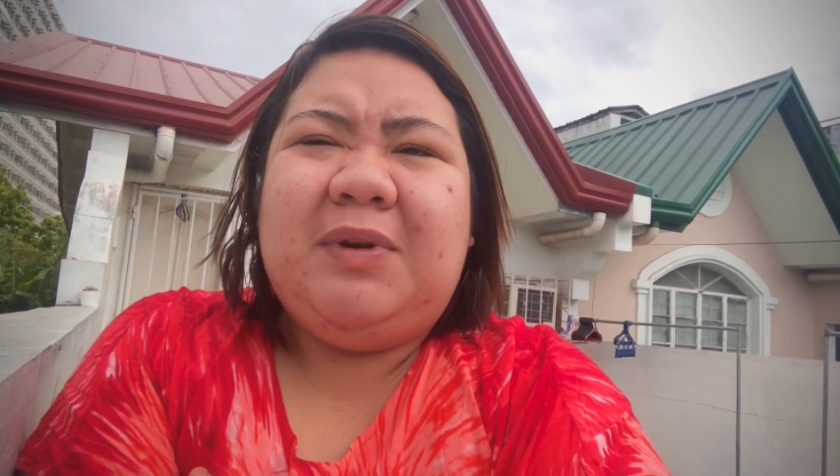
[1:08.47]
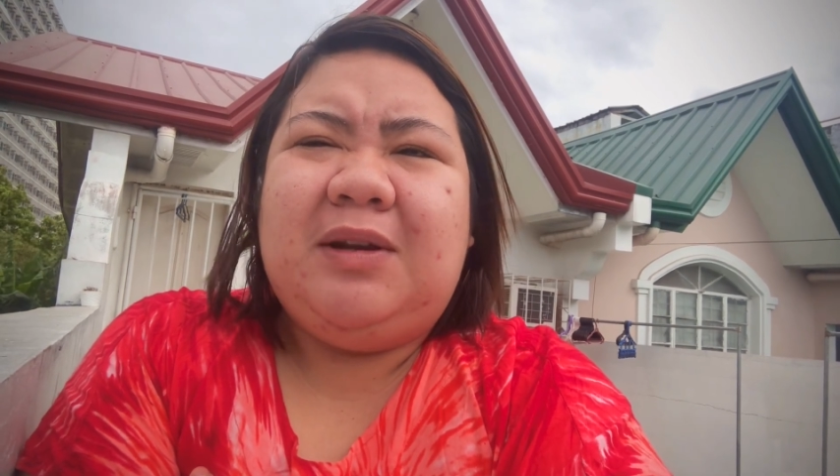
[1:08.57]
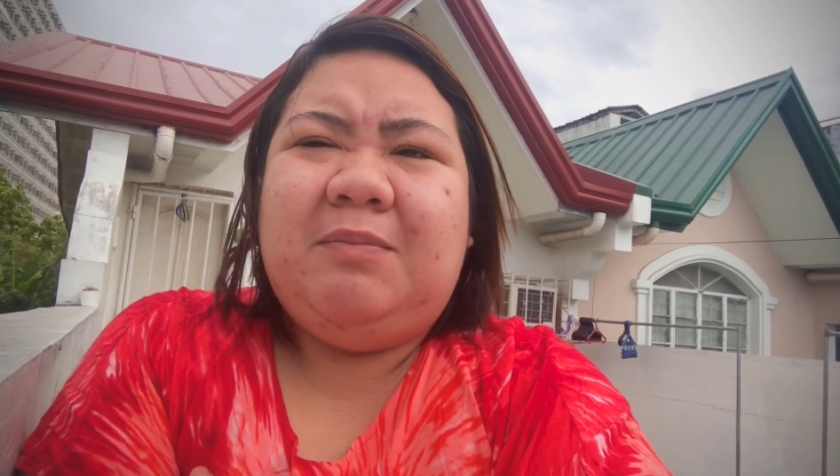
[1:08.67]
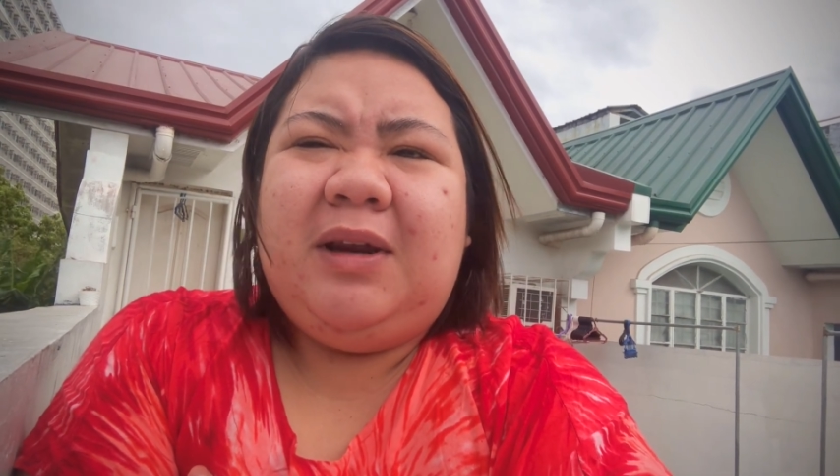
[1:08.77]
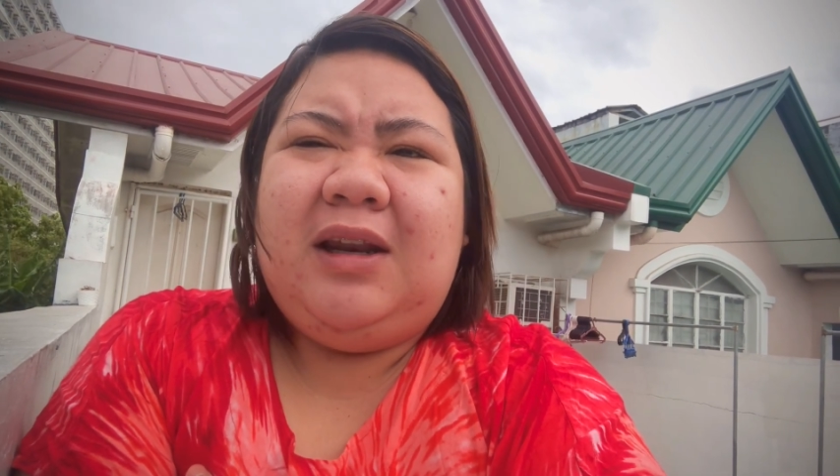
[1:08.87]

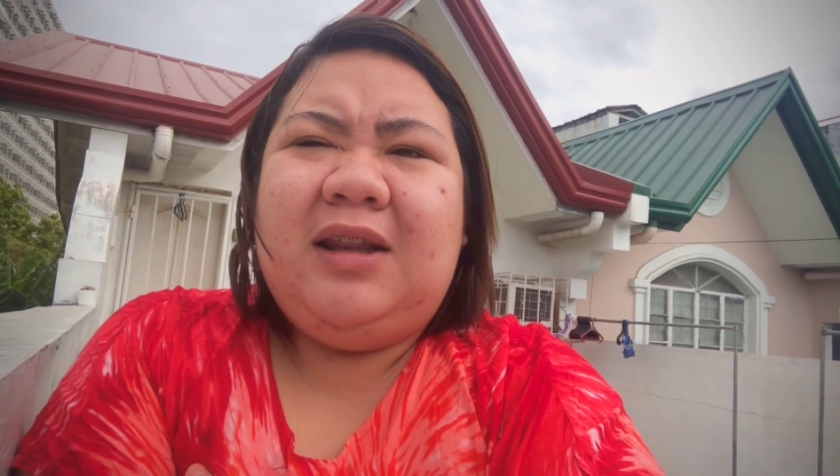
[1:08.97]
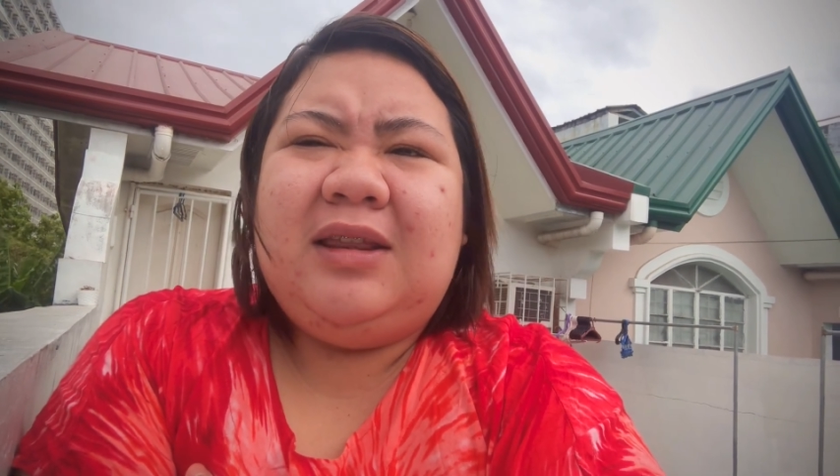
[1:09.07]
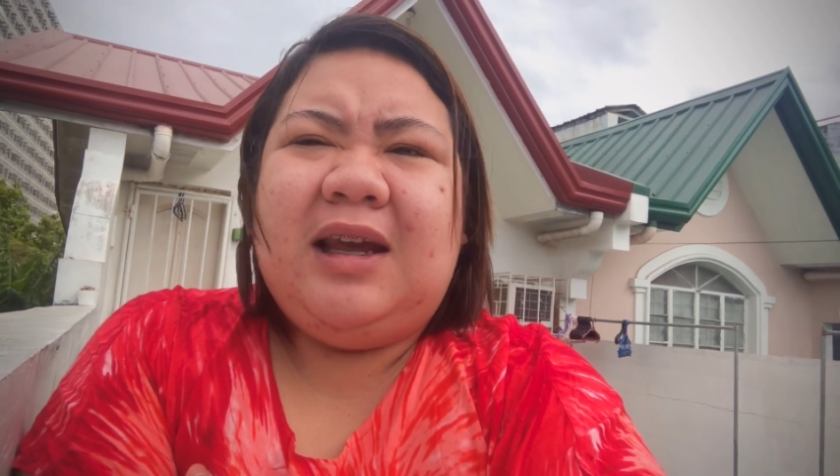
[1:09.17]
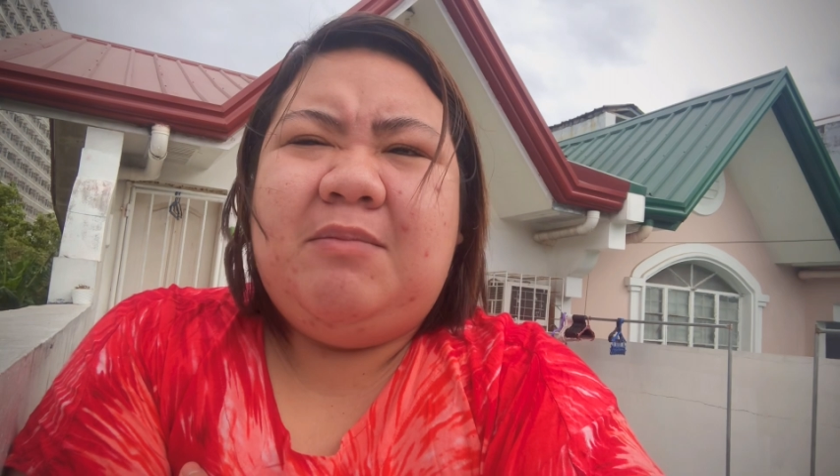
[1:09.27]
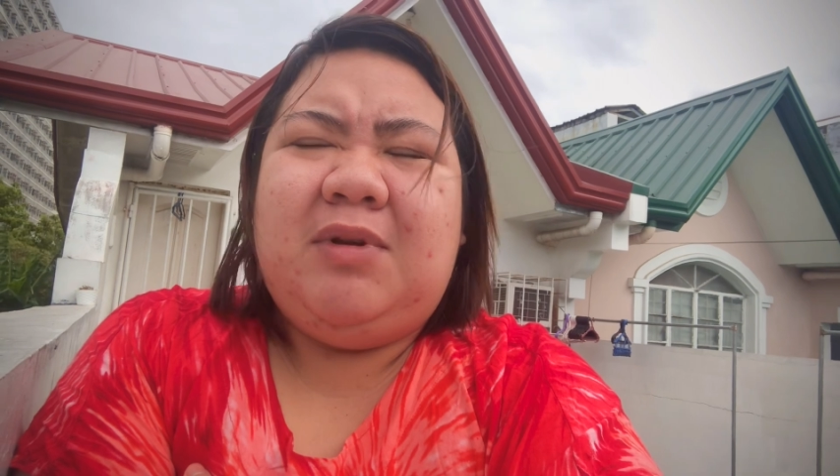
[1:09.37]
pinipilit
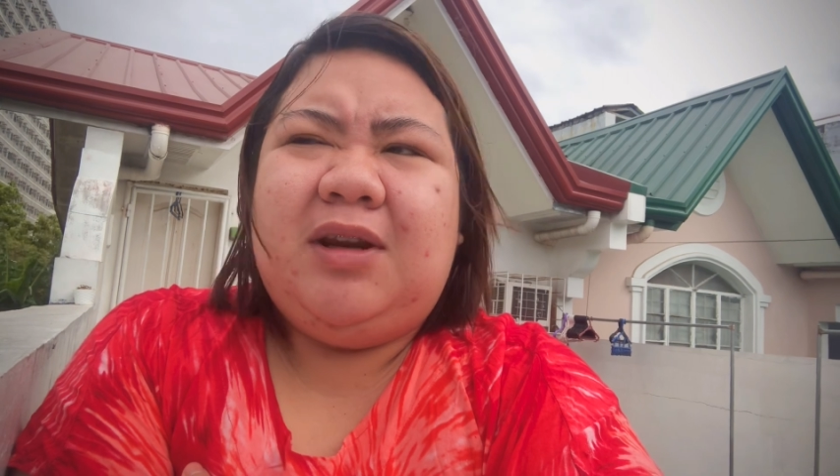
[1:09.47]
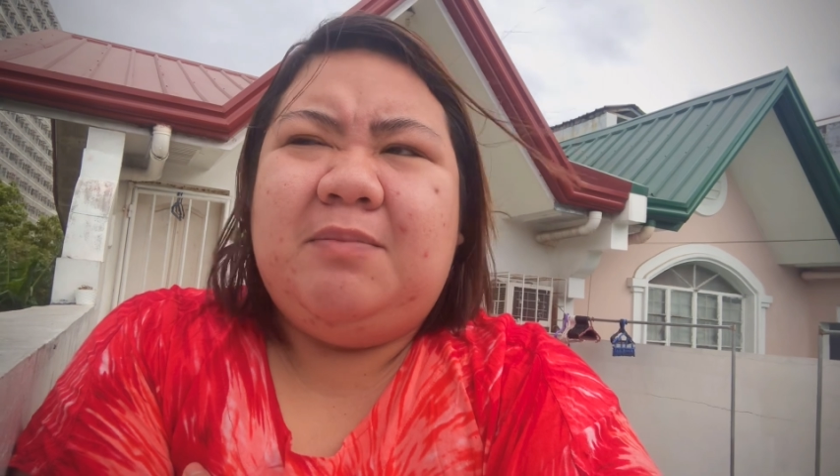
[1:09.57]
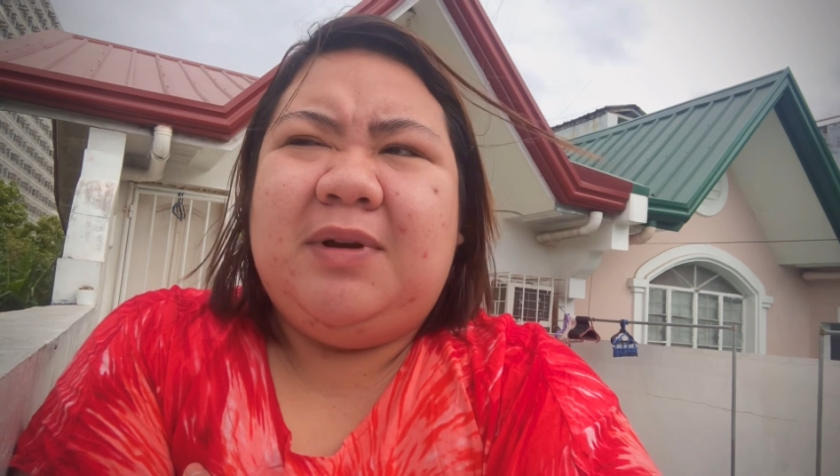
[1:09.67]
namin na